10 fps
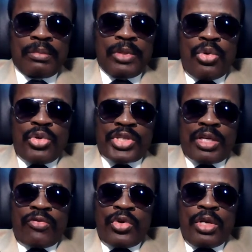Le
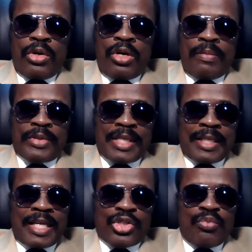cerveau de l'homme
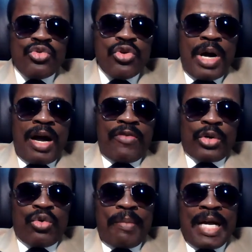s'attache mieux avec
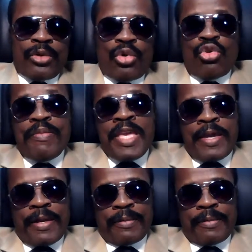le mal que le bien.